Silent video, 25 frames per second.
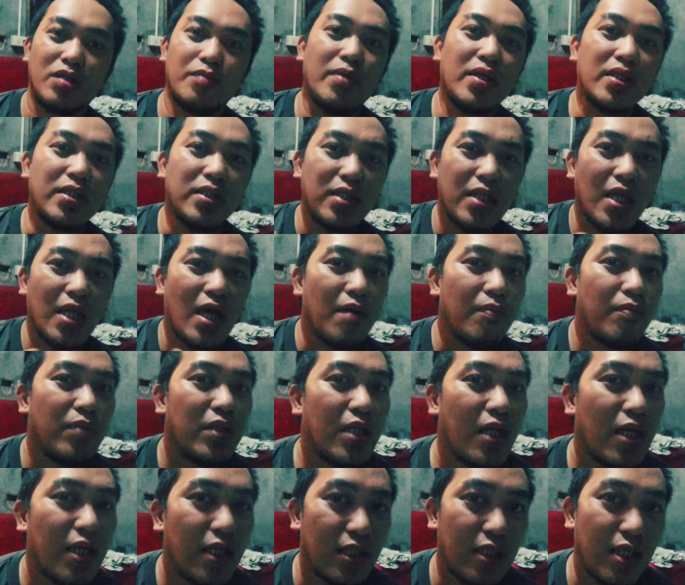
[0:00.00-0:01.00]
'di ba
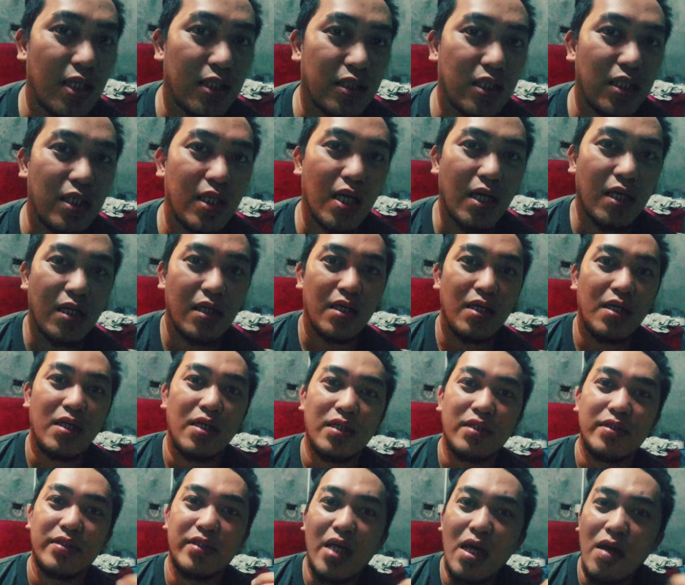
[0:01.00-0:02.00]
sinabi na nga natin na
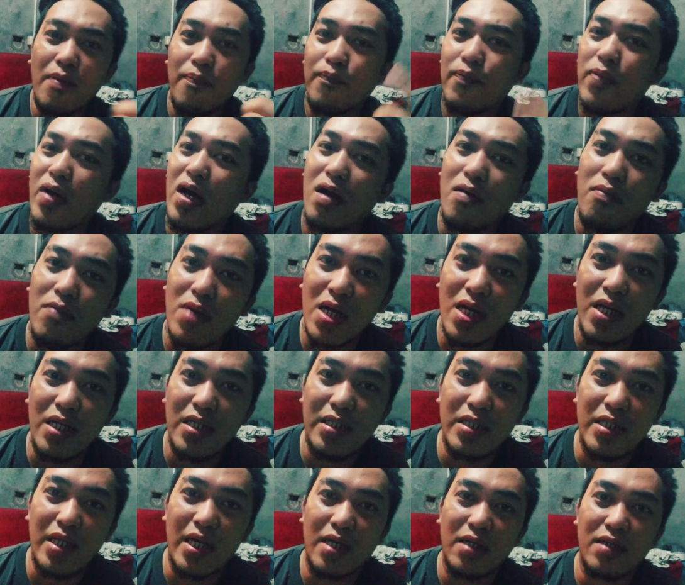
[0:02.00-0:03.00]

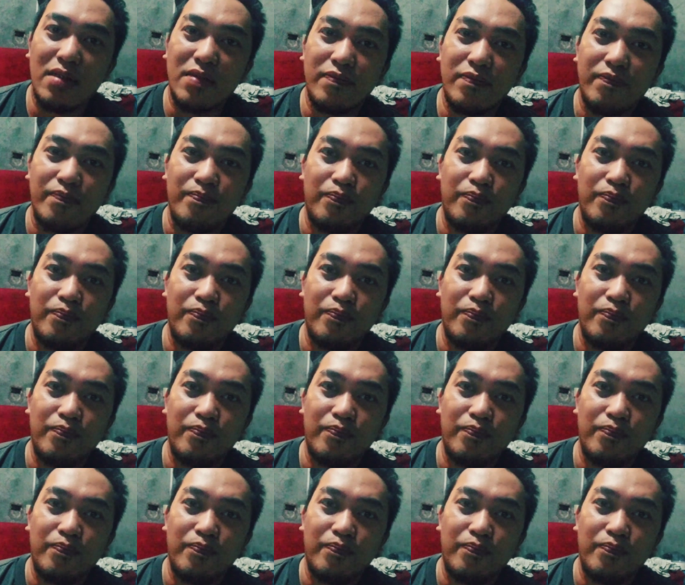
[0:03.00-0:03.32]
napakamahal ng